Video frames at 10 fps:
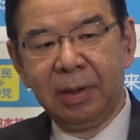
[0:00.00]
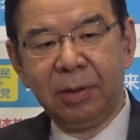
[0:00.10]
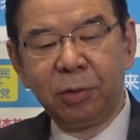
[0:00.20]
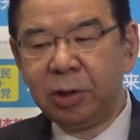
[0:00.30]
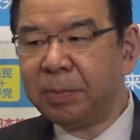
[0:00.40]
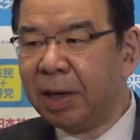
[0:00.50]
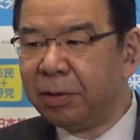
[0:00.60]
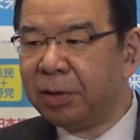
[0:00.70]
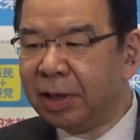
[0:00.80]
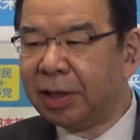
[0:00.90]
6名
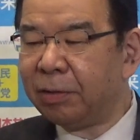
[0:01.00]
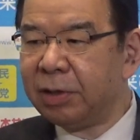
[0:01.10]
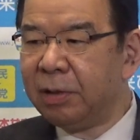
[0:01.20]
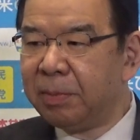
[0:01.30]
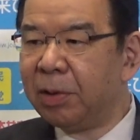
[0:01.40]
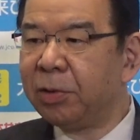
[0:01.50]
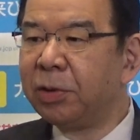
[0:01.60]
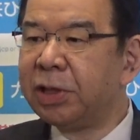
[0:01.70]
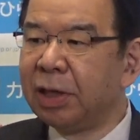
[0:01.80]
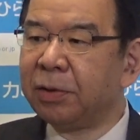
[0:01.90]
の方の任命を
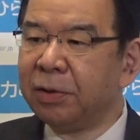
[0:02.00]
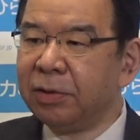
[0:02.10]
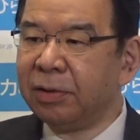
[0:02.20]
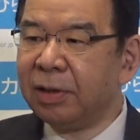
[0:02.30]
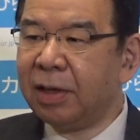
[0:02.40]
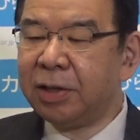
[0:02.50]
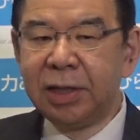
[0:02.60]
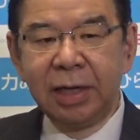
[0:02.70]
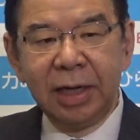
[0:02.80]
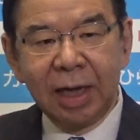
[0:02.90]
拒否したという、す
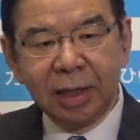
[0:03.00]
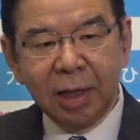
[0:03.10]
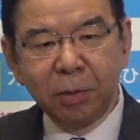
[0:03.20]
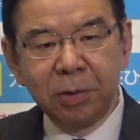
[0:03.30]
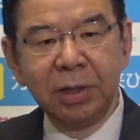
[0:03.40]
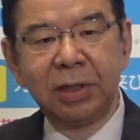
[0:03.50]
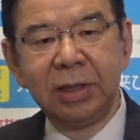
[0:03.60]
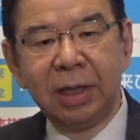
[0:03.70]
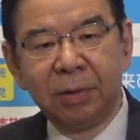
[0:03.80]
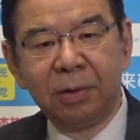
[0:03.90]
でにやったことにつ
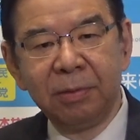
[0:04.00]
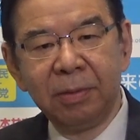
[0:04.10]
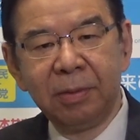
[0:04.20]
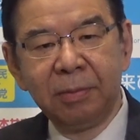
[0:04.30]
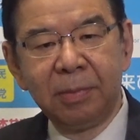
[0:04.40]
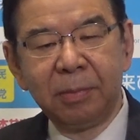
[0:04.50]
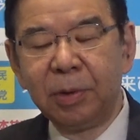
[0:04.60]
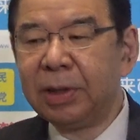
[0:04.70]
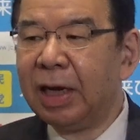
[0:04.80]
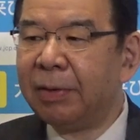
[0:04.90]
いての
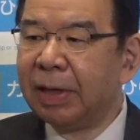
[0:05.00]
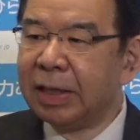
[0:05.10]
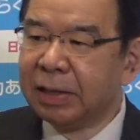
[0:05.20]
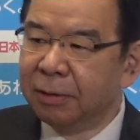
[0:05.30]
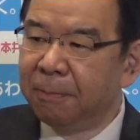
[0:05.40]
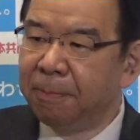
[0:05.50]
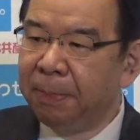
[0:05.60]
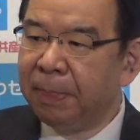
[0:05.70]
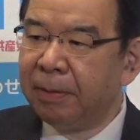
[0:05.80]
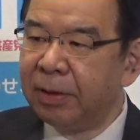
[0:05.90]
問題なわけですよ。
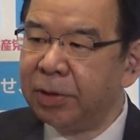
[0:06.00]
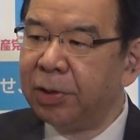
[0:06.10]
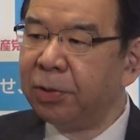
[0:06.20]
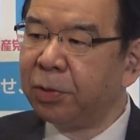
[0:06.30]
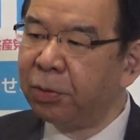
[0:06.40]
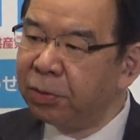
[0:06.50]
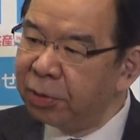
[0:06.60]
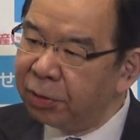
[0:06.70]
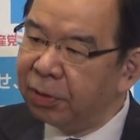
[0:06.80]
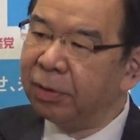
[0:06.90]
それを今後
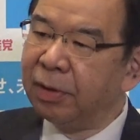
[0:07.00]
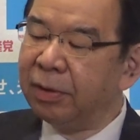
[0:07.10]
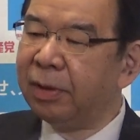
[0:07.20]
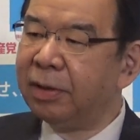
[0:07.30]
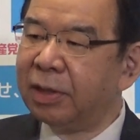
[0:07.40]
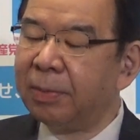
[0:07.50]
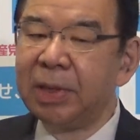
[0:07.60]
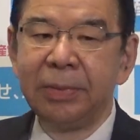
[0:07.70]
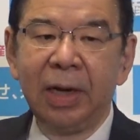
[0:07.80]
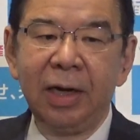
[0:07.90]
のさま
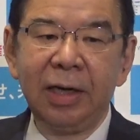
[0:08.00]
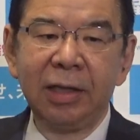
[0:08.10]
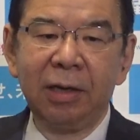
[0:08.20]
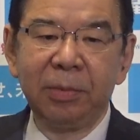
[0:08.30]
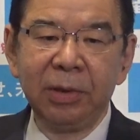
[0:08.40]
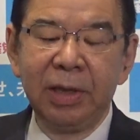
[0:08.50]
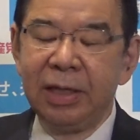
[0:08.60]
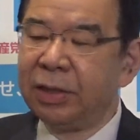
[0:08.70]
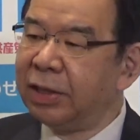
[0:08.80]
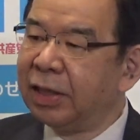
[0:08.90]
ざまなあり方の問題
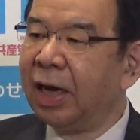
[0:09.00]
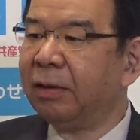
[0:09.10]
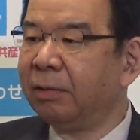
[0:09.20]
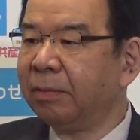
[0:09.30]
にすり替える。